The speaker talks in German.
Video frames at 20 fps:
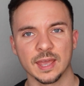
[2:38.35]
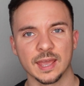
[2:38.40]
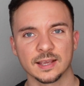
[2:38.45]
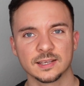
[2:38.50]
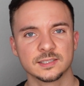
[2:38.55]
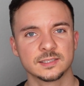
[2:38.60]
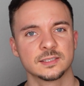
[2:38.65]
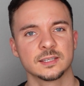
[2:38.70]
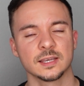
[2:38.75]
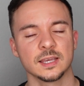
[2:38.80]

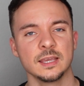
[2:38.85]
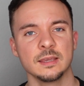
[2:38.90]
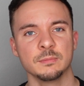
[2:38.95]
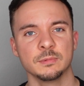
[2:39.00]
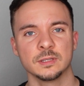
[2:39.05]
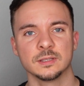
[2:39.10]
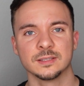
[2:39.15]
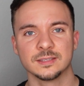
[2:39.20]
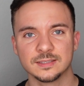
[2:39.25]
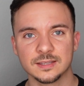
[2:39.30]

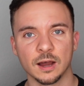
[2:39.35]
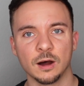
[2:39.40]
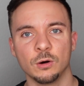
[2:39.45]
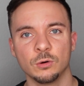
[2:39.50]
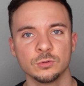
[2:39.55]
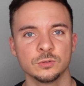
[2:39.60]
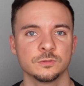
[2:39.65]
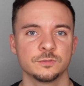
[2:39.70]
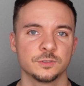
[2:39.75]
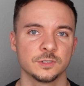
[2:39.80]
extremen
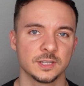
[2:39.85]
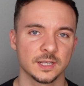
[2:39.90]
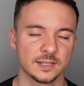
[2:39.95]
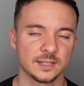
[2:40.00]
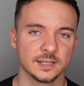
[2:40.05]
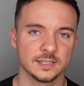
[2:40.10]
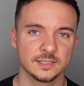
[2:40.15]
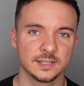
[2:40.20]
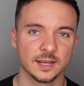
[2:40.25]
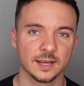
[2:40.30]
Down von der
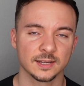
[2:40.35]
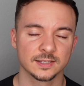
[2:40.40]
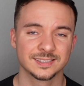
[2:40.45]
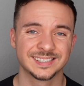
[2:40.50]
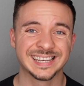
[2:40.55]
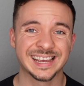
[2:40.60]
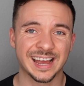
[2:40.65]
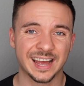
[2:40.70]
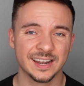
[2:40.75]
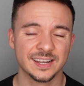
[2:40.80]

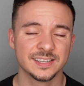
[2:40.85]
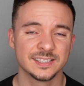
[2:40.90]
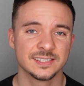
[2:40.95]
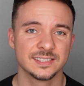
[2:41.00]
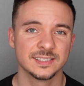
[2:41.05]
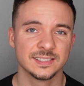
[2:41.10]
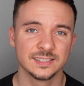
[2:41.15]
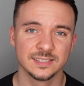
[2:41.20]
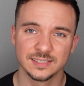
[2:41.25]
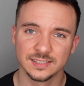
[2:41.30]
Tesla-Aktie
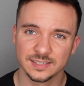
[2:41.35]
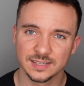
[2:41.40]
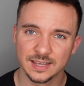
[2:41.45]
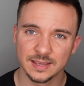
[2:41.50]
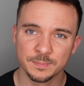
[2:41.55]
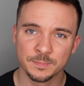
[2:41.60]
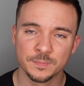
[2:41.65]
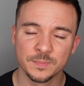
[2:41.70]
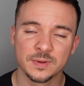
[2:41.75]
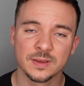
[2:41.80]
alles
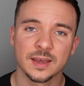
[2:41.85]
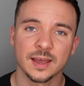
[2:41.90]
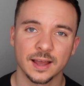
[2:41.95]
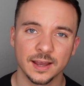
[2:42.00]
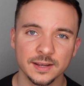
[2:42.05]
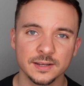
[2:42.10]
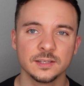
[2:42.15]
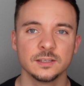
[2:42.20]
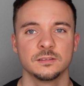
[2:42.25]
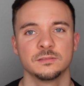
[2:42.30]
eben
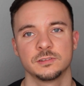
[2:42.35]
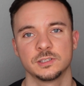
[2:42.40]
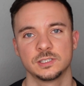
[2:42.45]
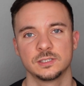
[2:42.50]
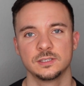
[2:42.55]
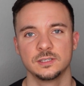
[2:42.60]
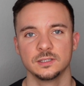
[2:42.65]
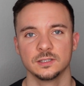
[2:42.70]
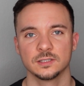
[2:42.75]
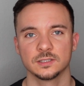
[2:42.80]
rein
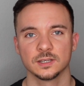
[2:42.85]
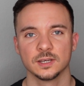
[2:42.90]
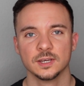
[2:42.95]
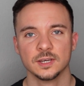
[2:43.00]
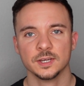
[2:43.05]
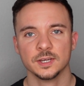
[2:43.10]
investiert,